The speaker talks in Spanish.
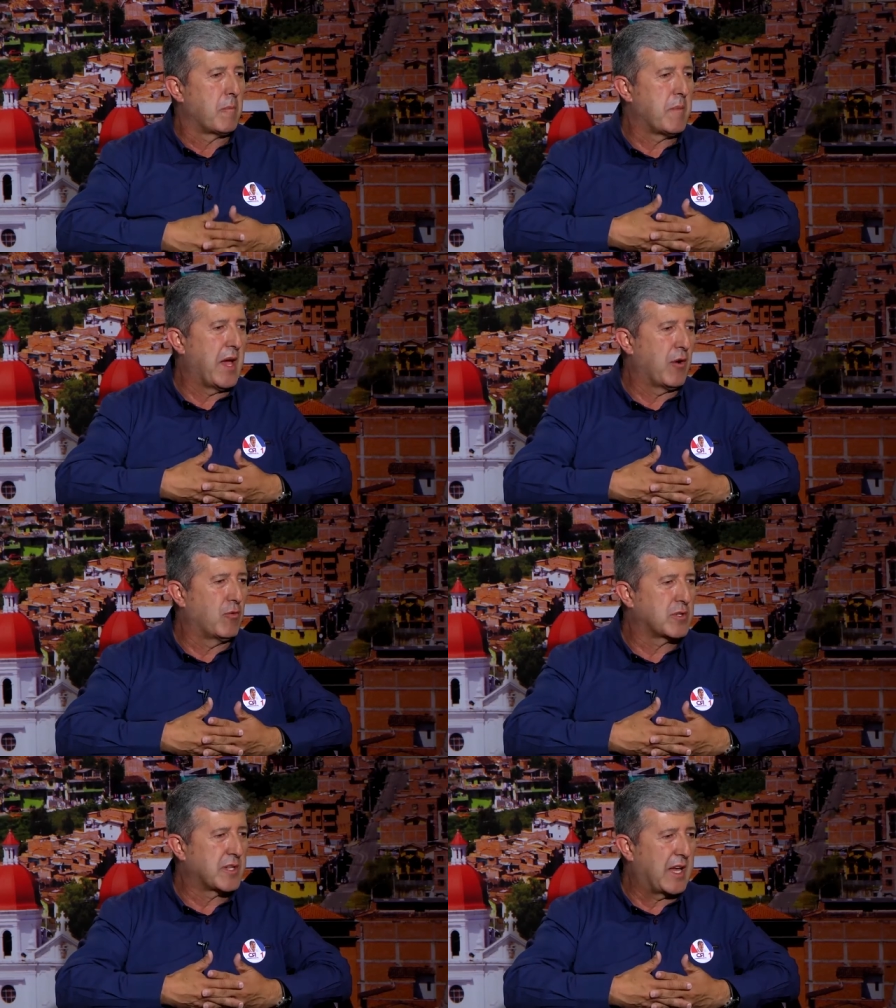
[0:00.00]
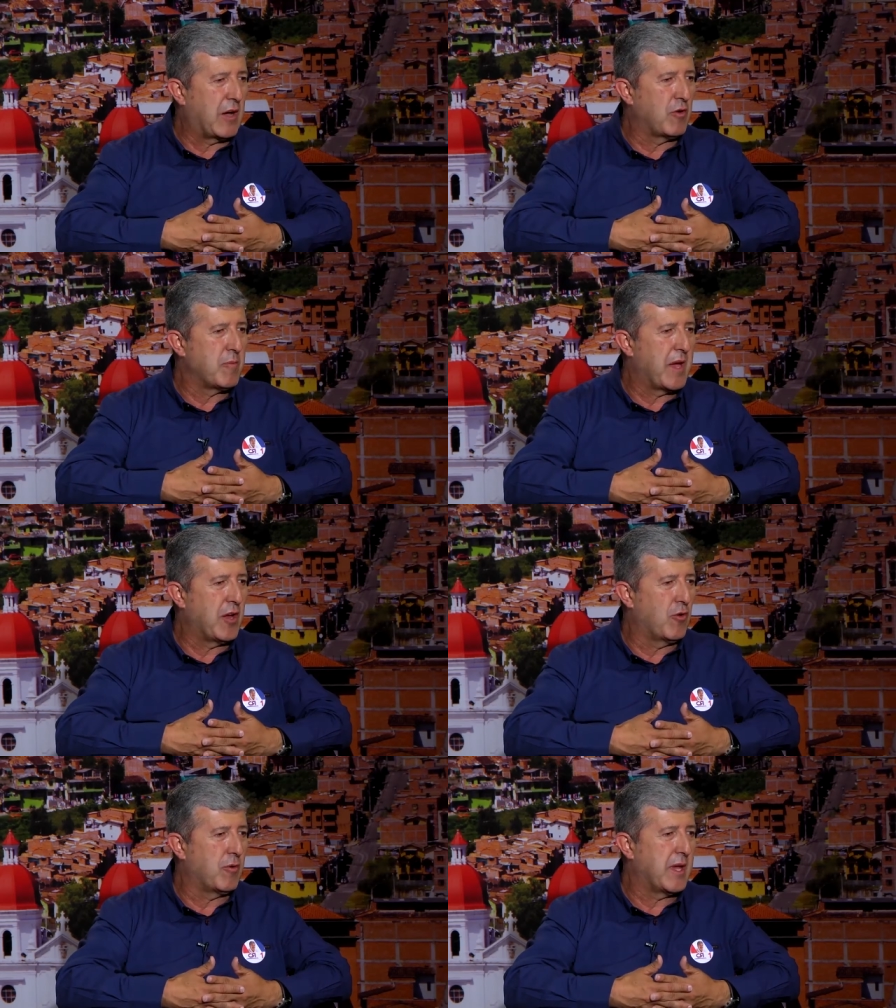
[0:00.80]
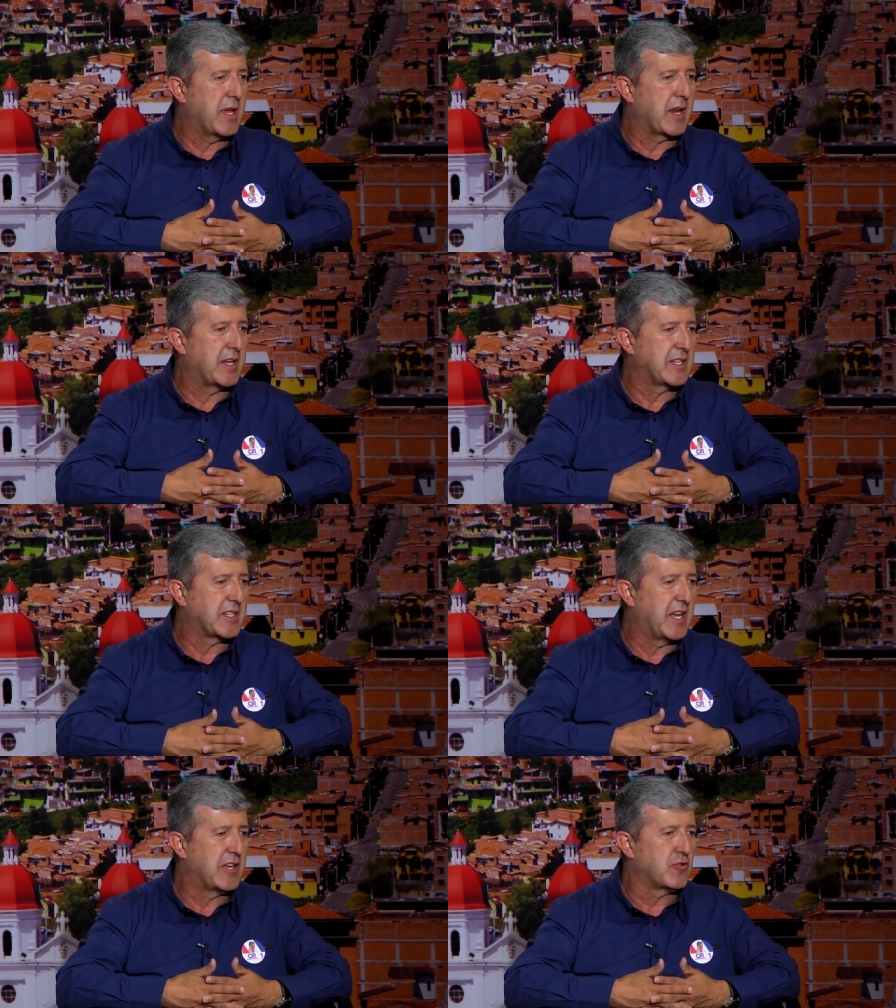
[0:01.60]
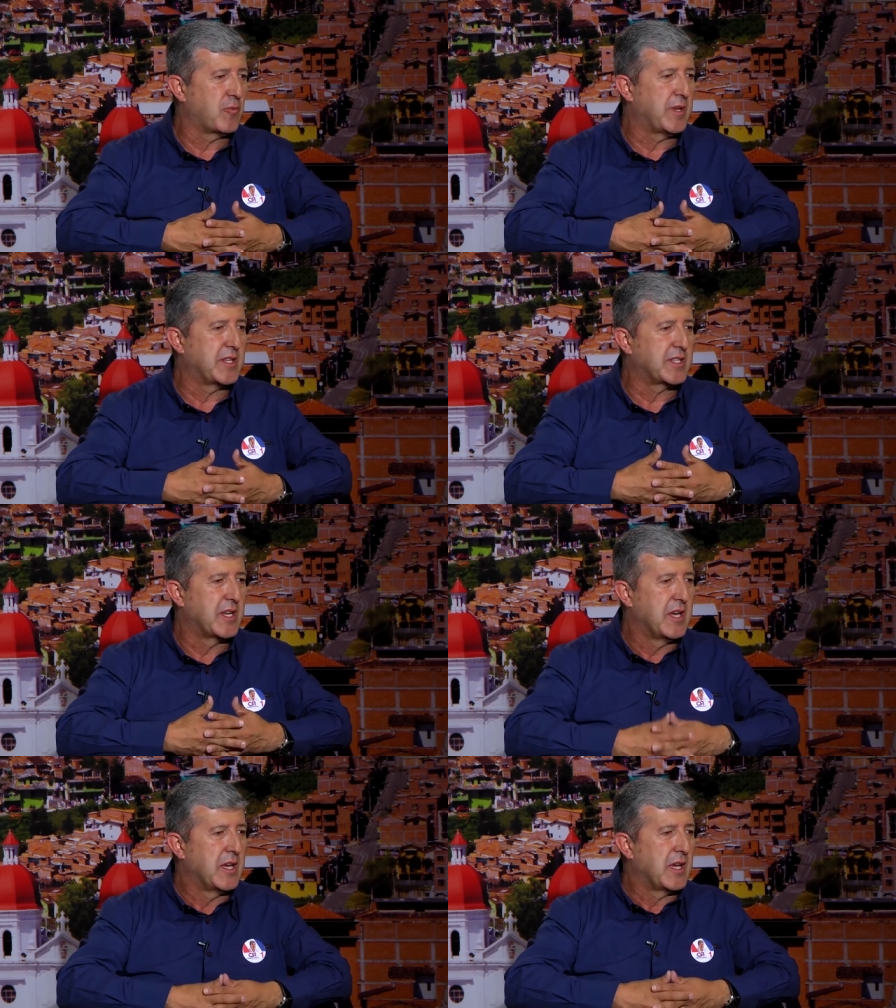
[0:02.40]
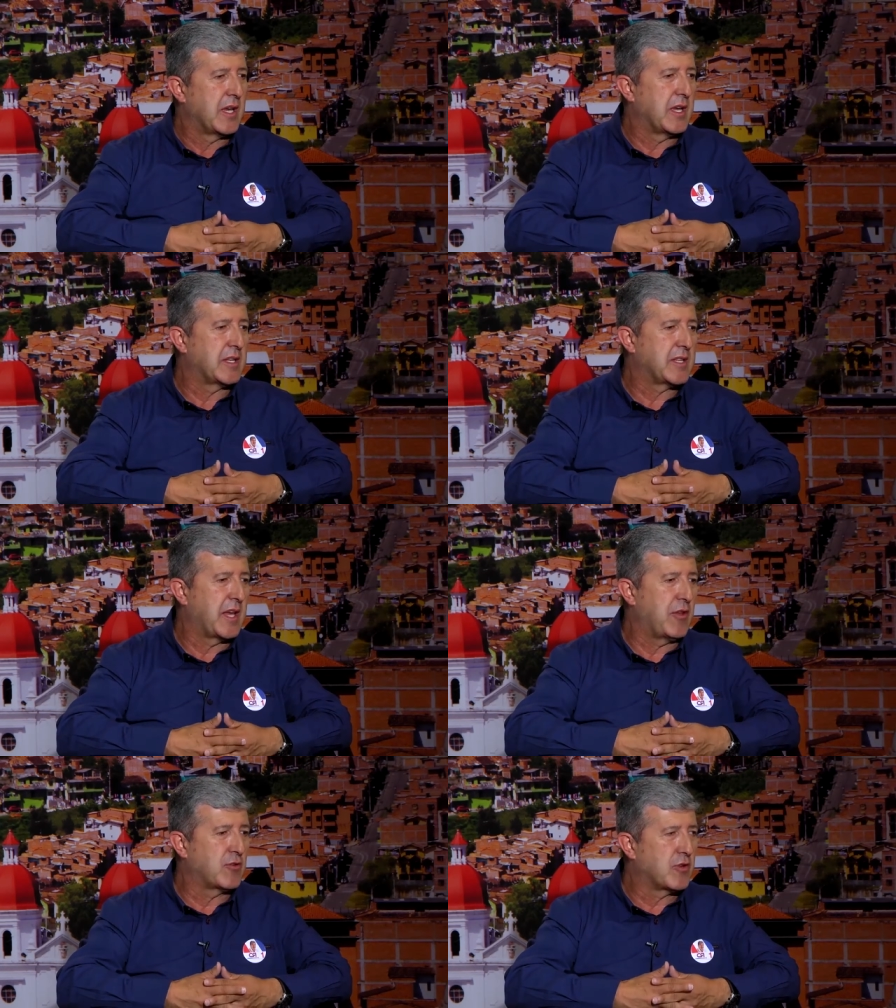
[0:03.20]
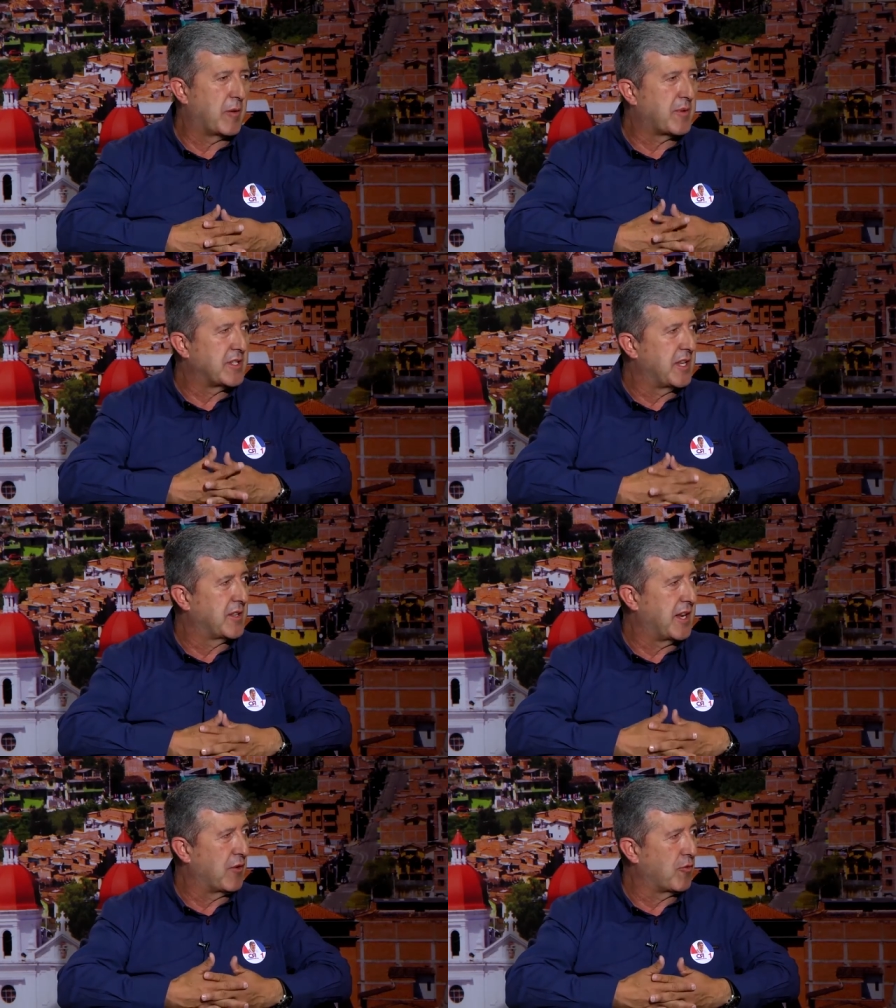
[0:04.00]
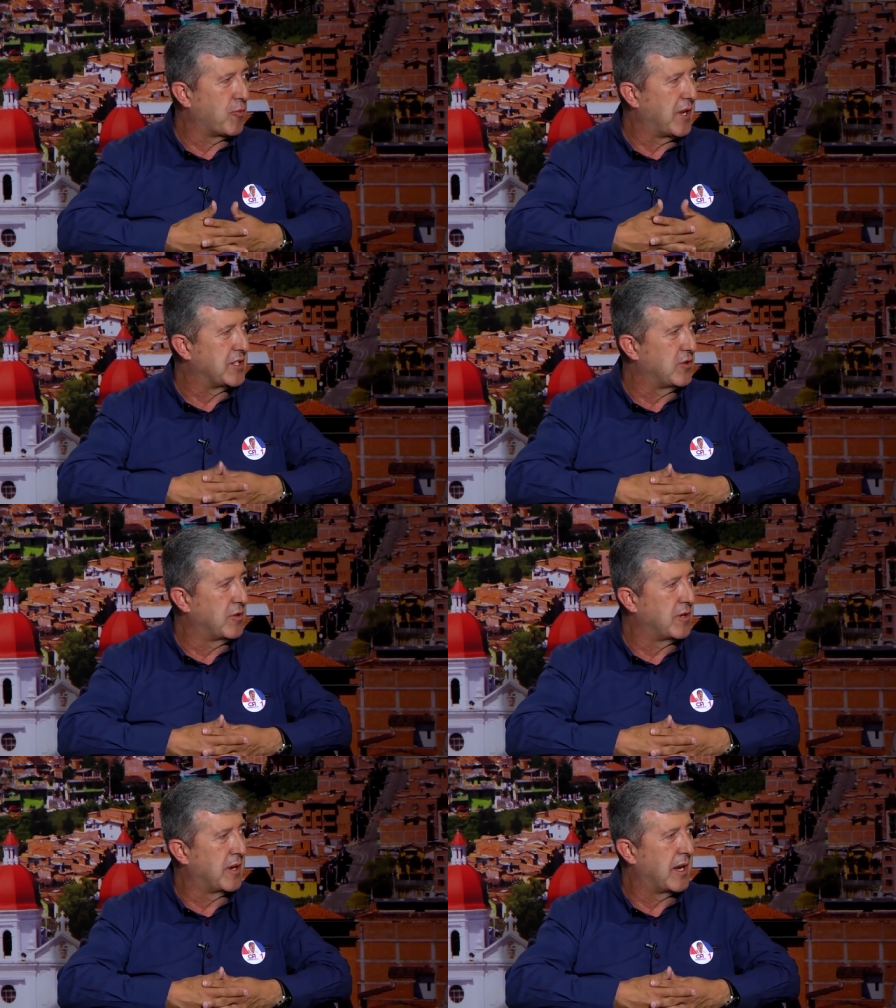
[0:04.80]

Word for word: Me ha gustado y me ha ido bien. Gracias a eso, pues, este año soy el presidente de la corporación.